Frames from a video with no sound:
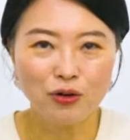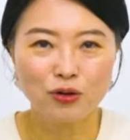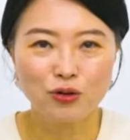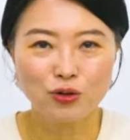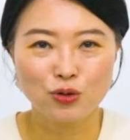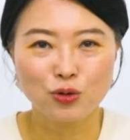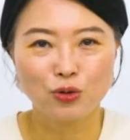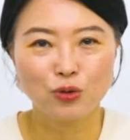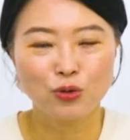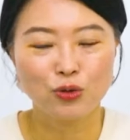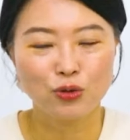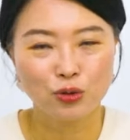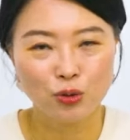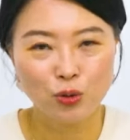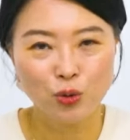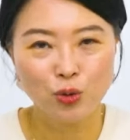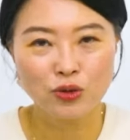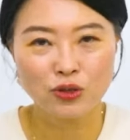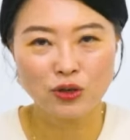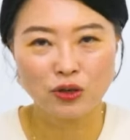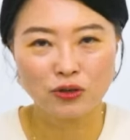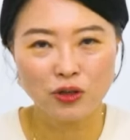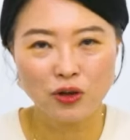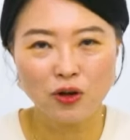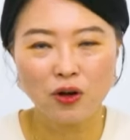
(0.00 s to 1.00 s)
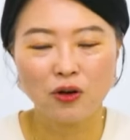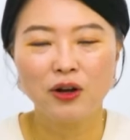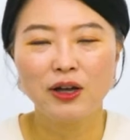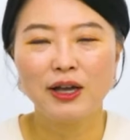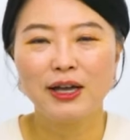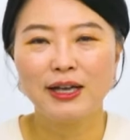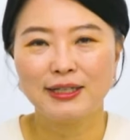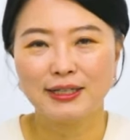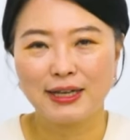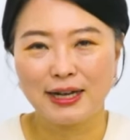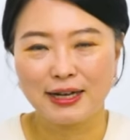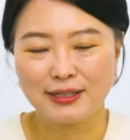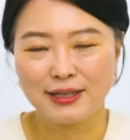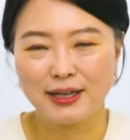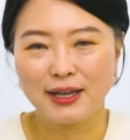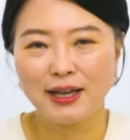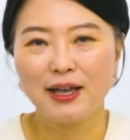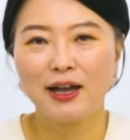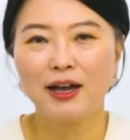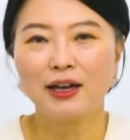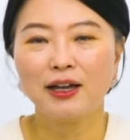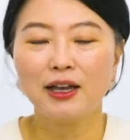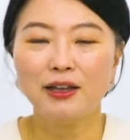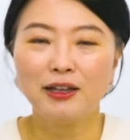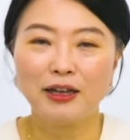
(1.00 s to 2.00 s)
그쪽으로 들어오셔서
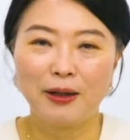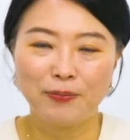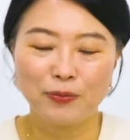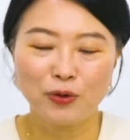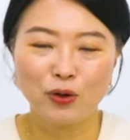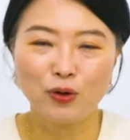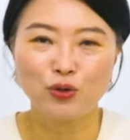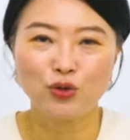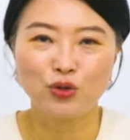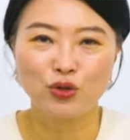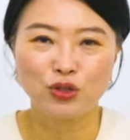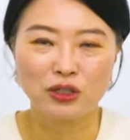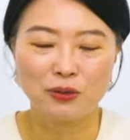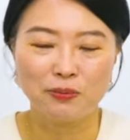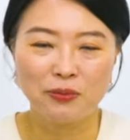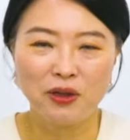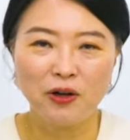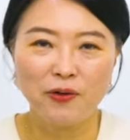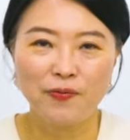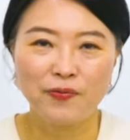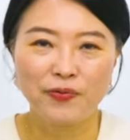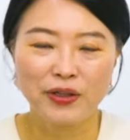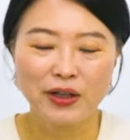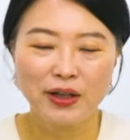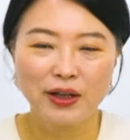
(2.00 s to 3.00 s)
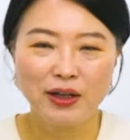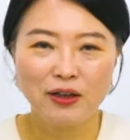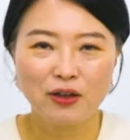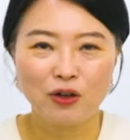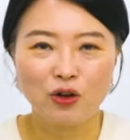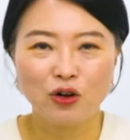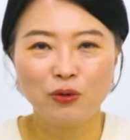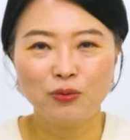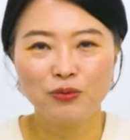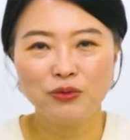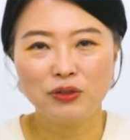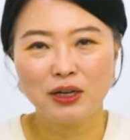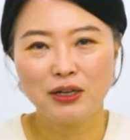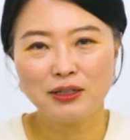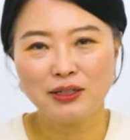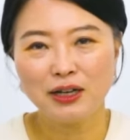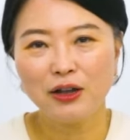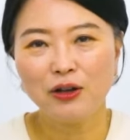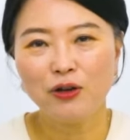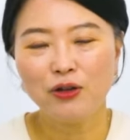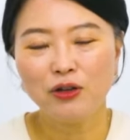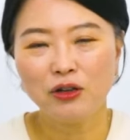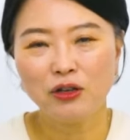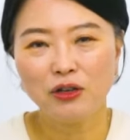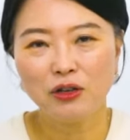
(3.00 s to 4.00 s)
자세하게 남겨주시면 여러분들의
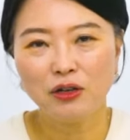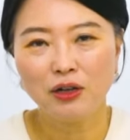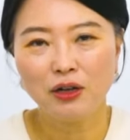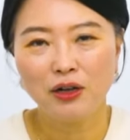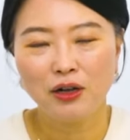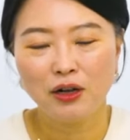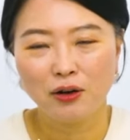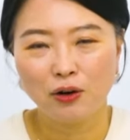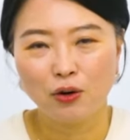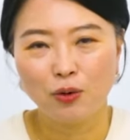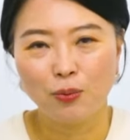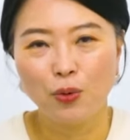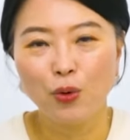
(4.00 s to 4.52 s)
사연을 어,